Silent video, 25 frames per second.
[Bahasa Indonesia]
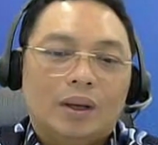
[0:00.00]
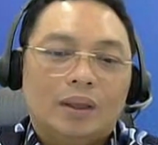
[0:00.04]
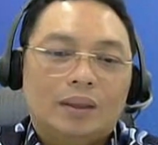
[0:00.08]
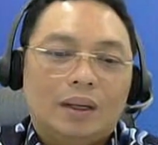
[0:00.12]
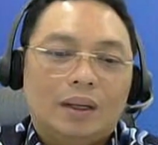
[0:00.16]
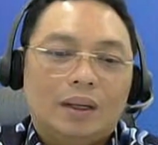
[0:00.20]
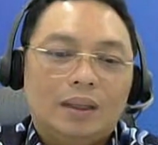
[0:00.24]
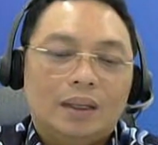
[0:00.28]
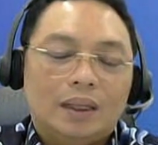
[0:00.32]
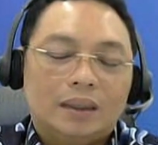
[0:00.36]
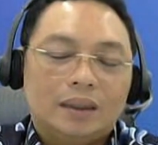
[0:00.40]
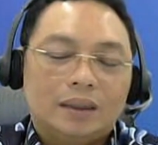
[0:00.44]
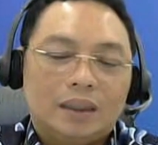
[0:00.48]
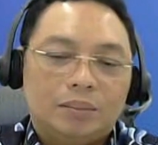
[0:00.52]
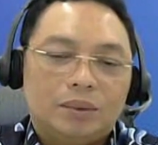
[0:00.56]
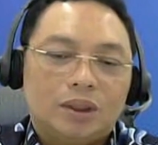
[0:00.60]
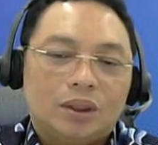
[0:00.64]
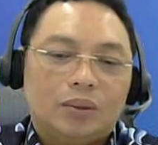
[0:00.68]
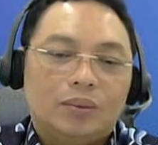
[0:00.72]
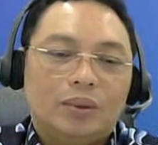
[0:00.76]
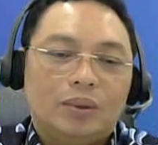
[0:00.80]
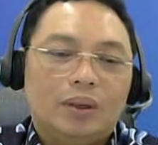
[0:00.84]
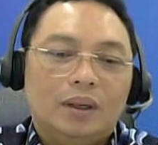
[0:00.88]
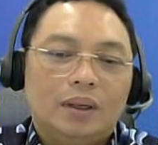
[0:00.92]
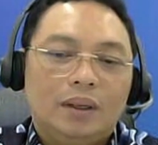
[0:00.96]
kalau kita lihat
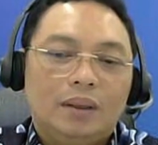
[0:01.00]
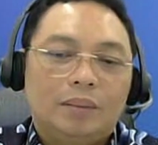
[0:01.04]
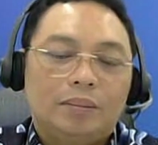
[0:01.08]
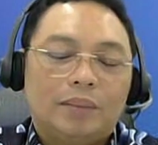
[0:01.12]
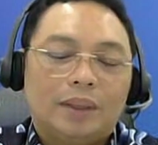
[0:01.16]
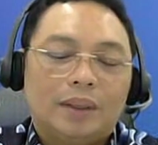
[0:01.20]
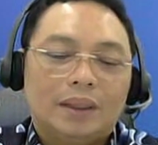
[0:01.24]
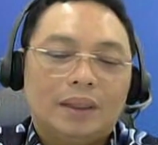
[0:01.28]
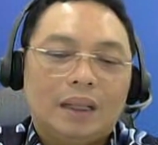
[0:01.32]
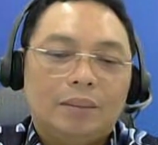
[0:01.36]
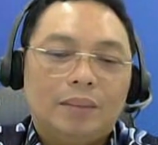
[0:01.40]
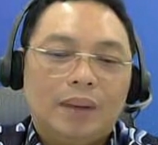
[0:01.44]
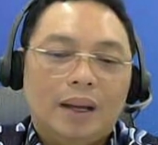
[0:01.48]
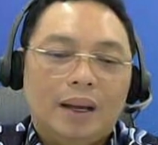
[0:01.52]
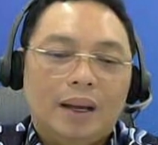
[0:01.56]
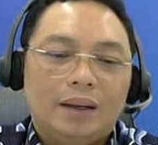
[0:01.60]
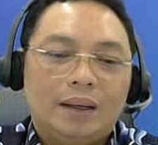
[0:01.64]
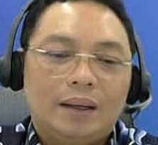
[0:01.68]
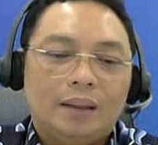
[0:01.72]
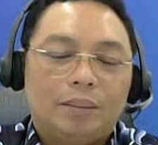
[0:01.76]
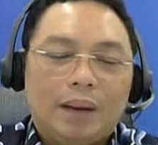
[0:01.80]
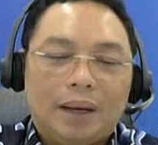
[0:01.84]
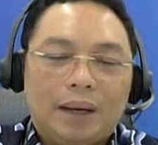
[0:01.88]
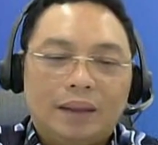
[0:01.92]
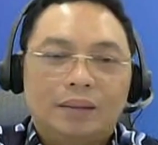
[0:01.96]
subsequently,
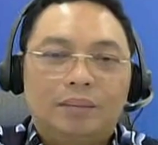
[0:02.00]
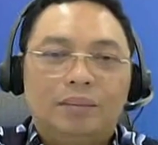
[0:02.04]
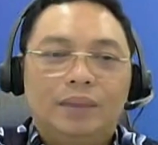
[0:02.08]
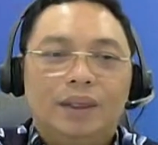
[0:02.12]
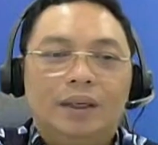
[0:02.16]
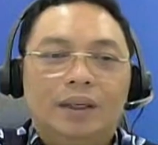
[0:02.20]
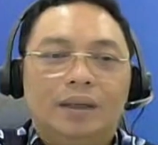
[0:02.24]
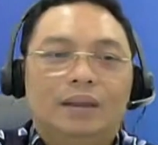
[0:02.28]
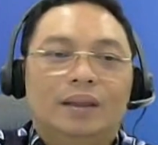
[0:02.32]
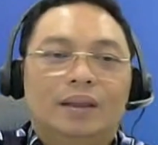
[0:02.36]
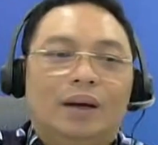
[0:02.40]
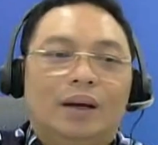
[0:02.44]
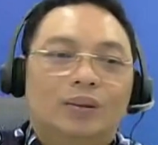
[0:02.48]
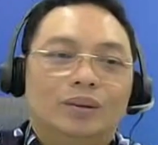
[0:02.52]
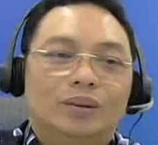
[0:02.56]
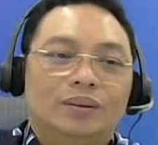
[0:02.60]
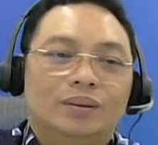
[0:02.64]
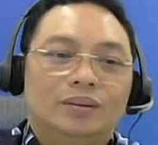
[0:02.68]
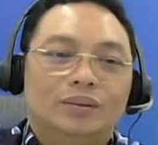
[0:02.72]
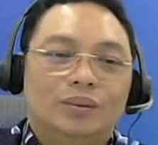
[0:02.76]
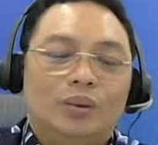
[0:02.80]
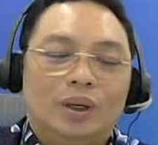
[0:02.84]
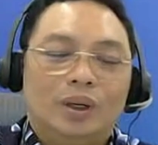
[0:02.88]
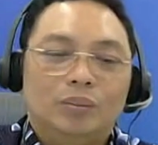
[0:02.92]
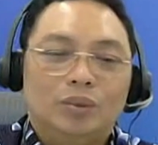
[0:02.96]
pertama ada pandemi
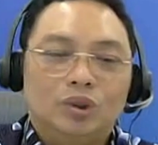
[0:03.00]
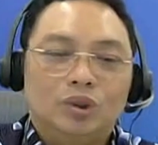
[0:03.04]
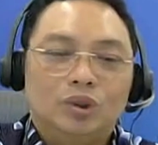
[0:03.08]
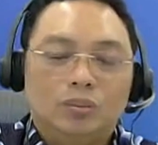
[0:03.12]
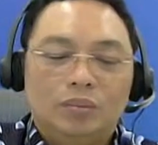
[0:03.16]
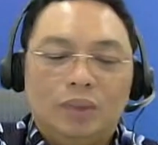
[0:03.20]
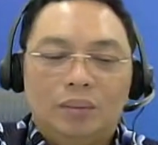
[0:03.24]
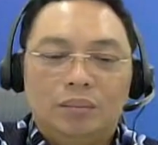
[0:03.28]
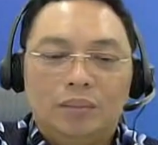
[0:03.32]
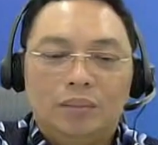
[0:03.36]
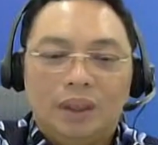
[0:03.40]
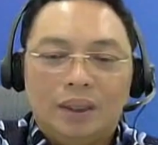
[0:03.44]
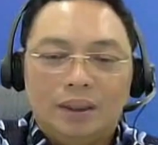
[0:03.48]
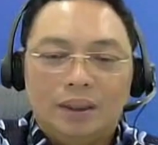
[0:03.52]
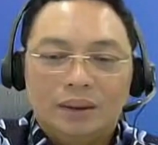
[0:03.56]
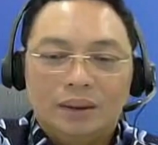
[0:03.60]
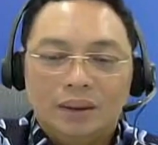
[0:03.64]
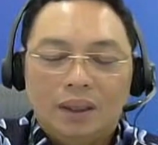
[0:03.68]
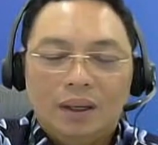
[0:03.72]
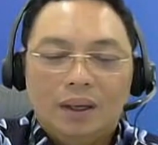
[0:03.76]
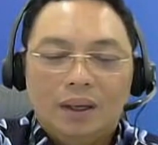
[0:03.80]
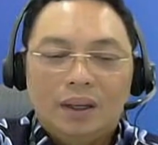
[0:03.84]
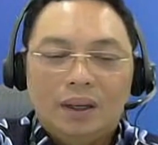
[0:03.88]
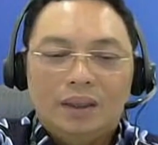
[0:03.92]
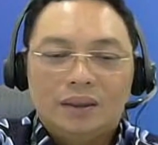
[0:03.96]
tahun 2019
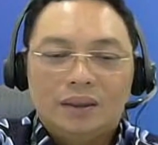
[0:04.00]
